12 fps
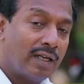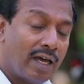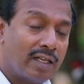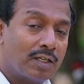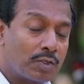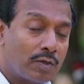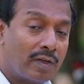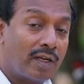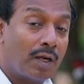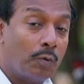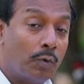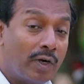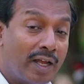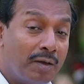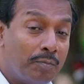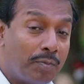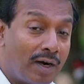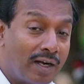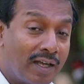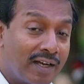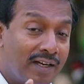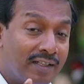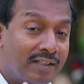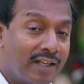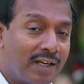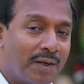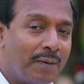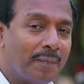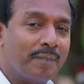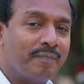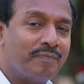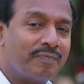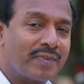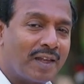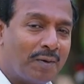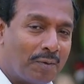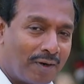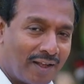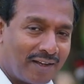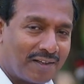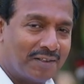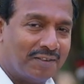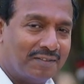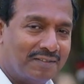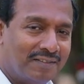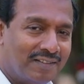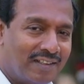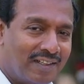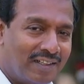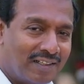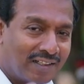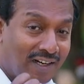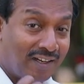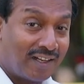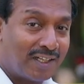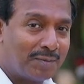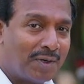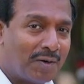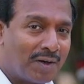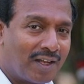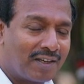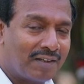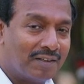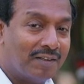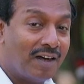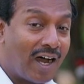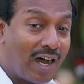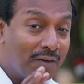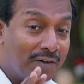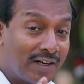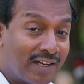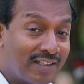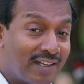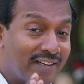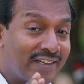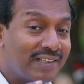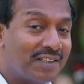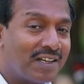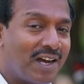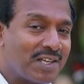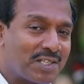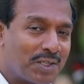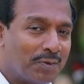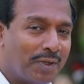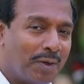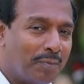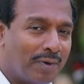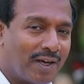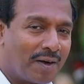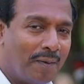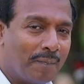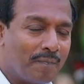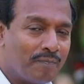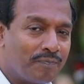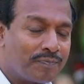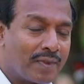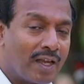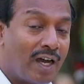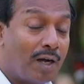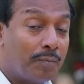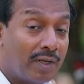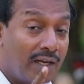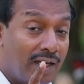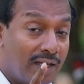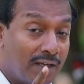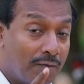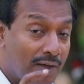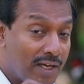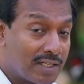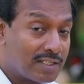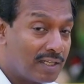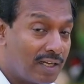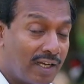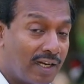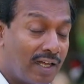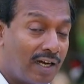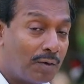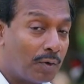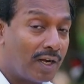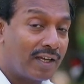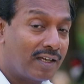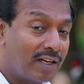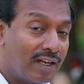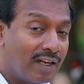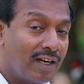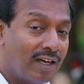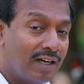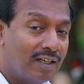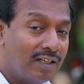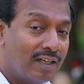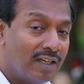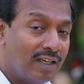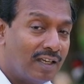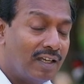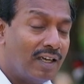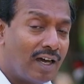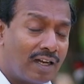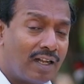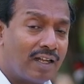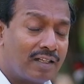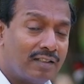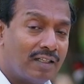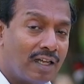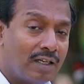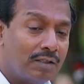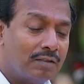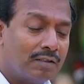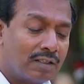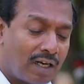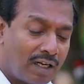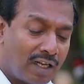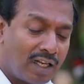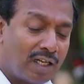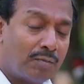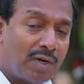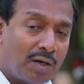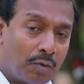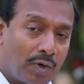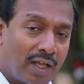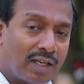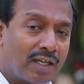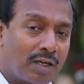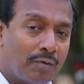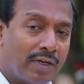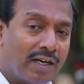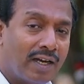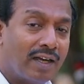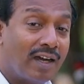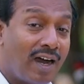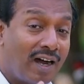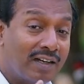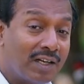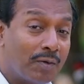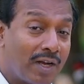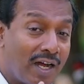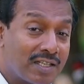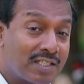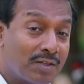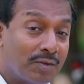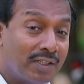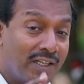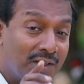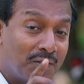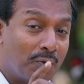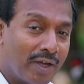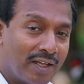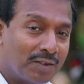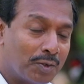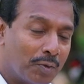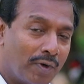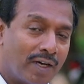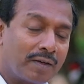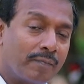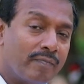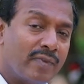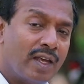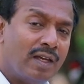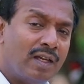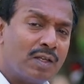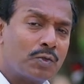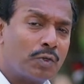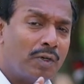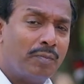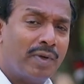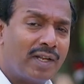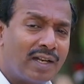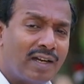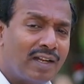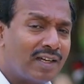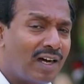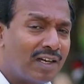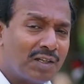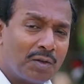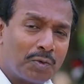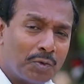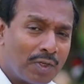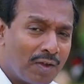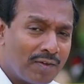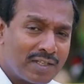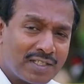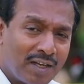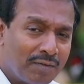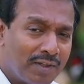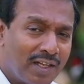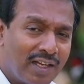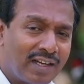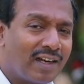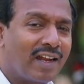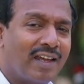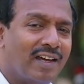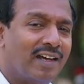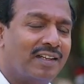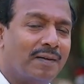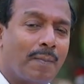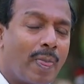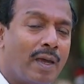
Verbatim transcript: সারা পৃথিবীতে আপনারা একটা জিনিস দেখুন পরিশ্রম এমন একটা জিনিস যেটা সবাই করে আর পরিশ্রম করার পর তারা নিজের জীবনে অনেক উন্নতিও করতে চায় কিন্তু অনেক লোকরা আছে যারা খুবই অলস আর তাদেরকে আমাদের ঈশ্বর কোনো রকমভাবে আশীর্বাদ করে না আর